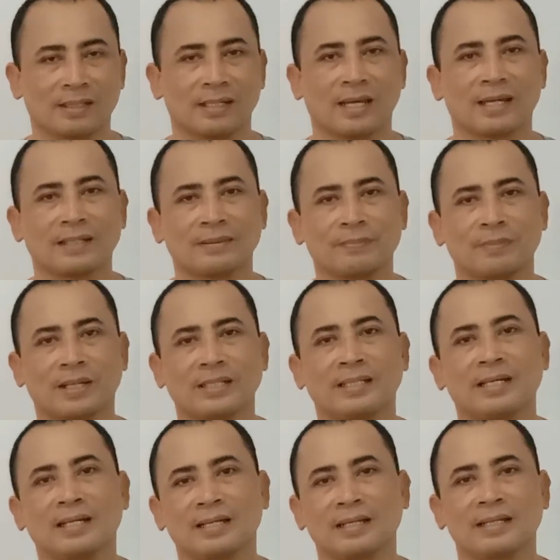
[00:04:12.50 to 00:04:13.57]
dan
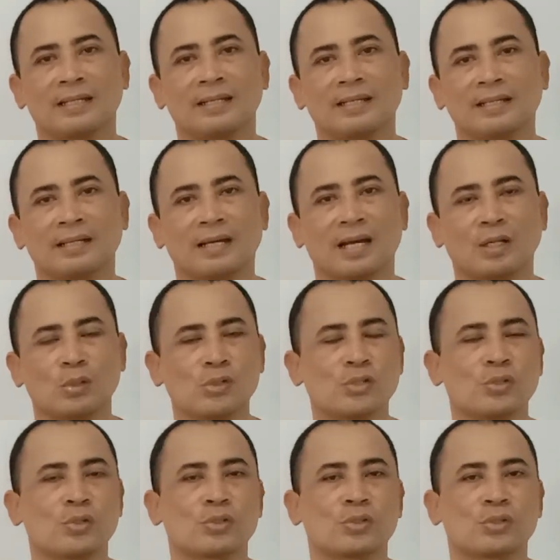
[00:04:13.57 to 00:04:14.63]
pada
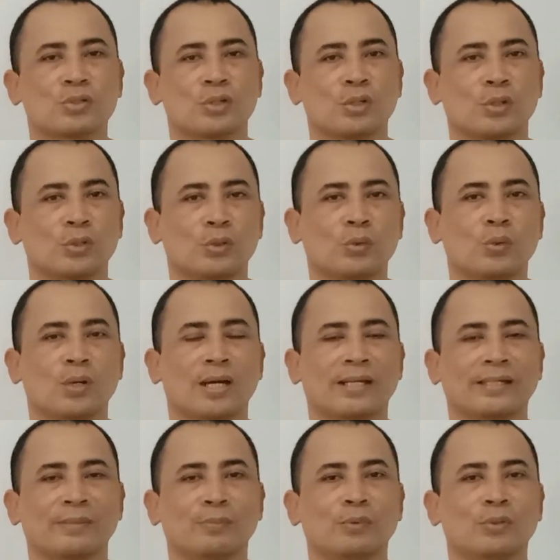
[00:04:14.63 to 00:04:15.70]
Agustus
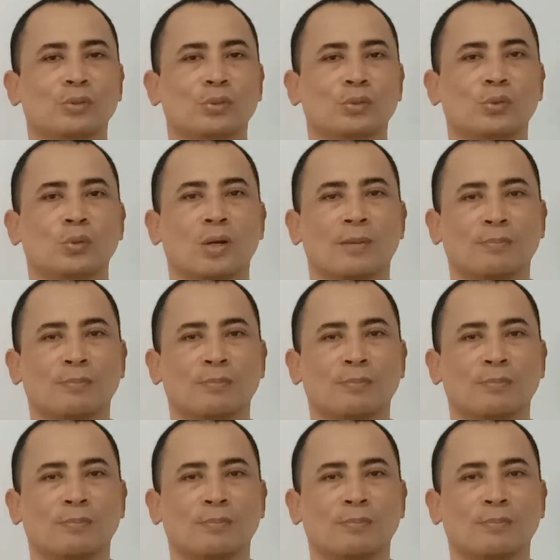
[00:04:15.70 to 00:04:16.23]
2020